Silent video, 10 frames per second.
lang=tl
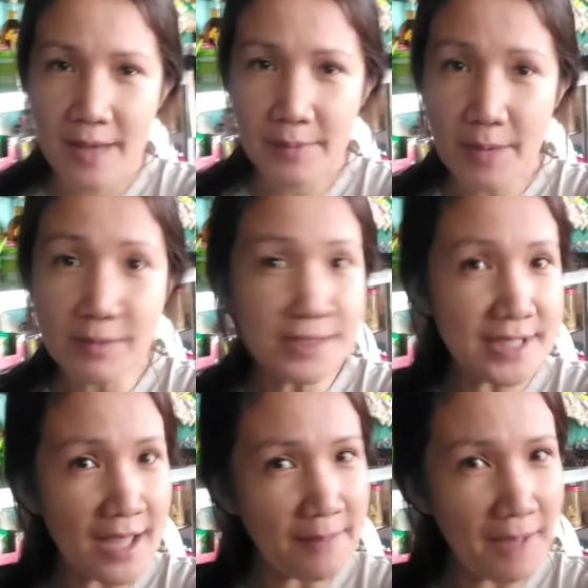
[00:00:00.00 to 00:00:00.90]

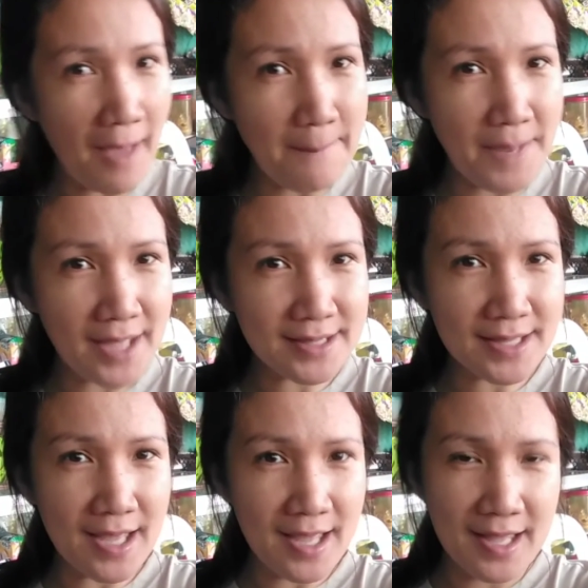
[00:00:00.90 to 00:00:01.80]
Kamusta
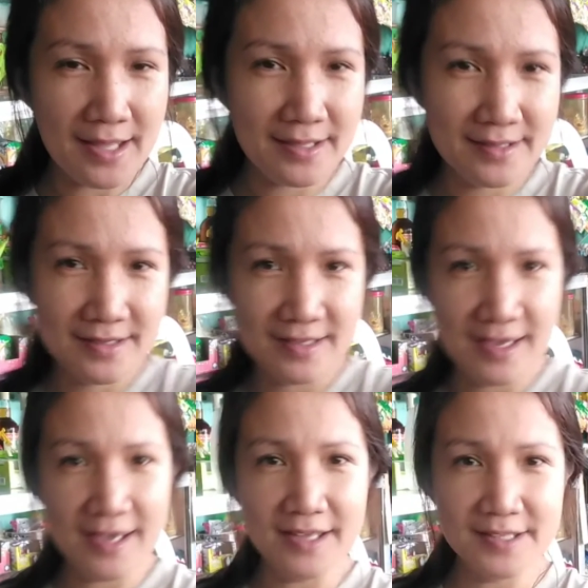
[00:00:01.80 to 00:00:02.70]
benta?
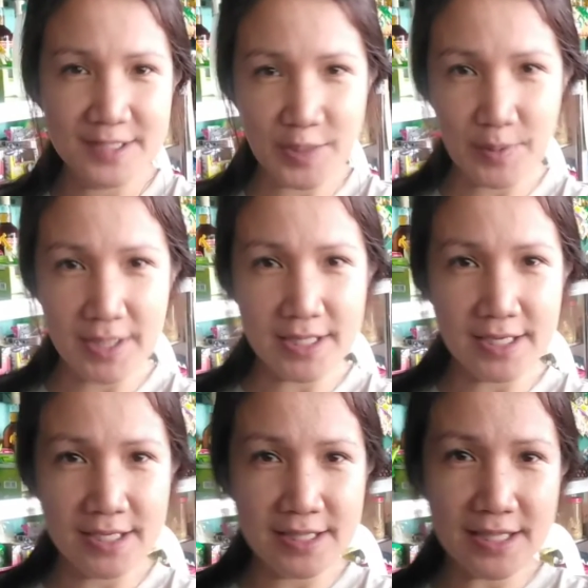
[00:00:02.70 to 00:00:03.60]
Ayan,
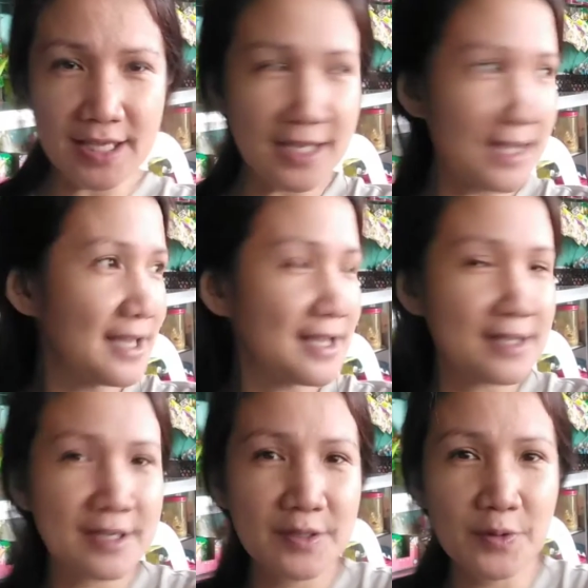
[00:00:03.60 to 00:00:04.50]

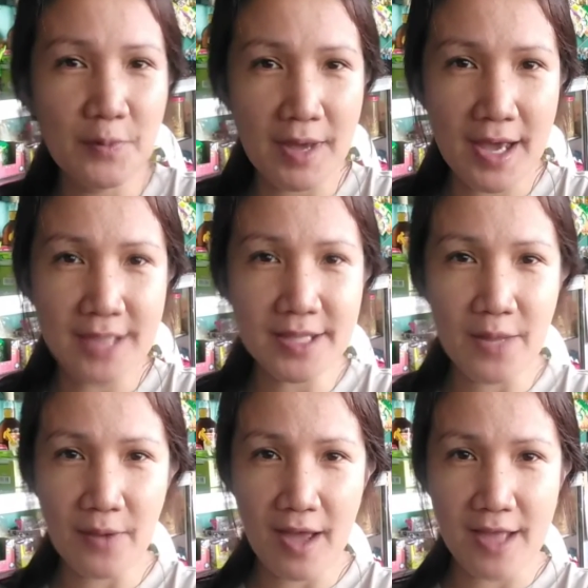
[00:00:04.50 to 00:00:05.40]
tumataginting.
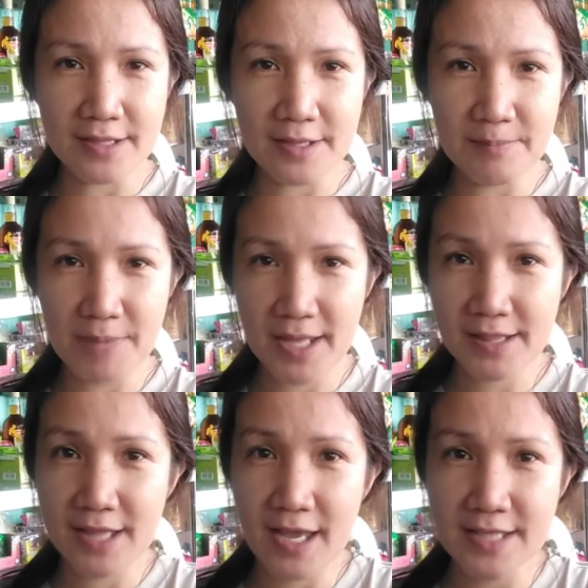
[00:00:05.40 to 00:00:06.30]
Kumahataw ang ating
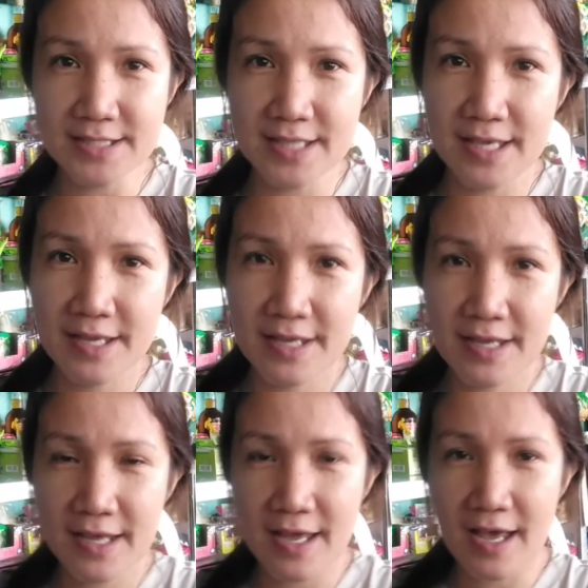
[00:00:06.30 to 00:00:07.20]
benta kasi
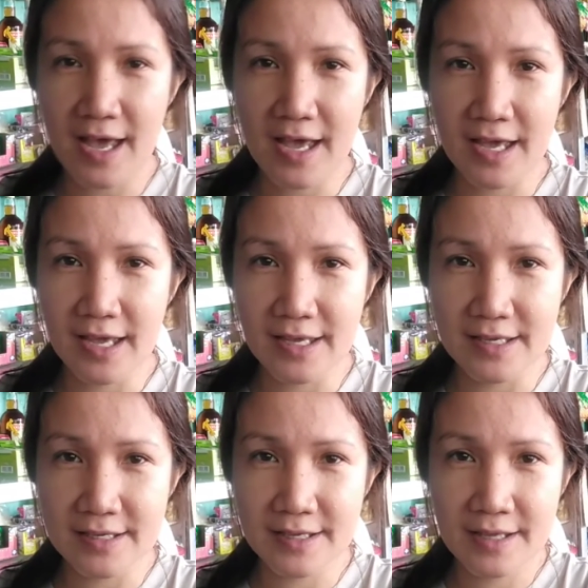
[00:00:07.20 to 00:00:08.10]

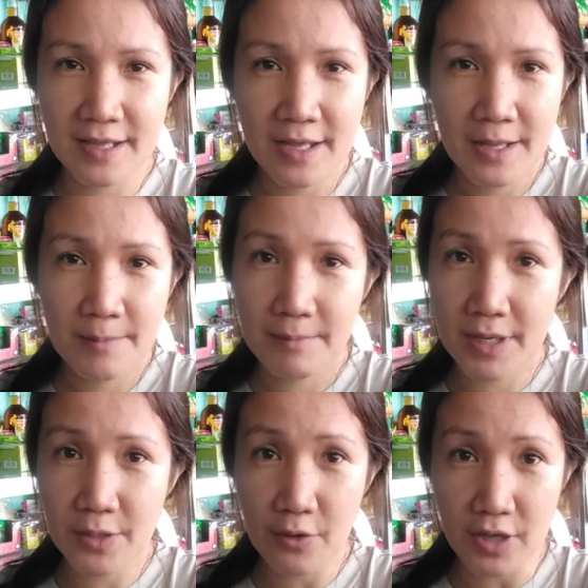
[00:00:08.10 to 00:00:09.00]
ay
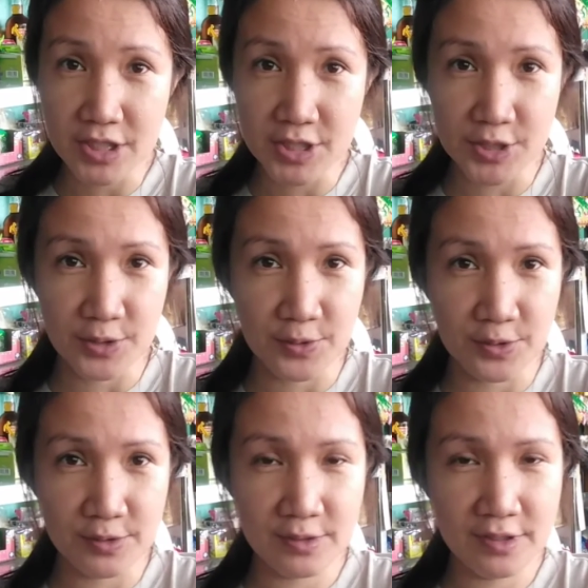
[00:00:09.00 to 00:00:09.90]
may okasyon.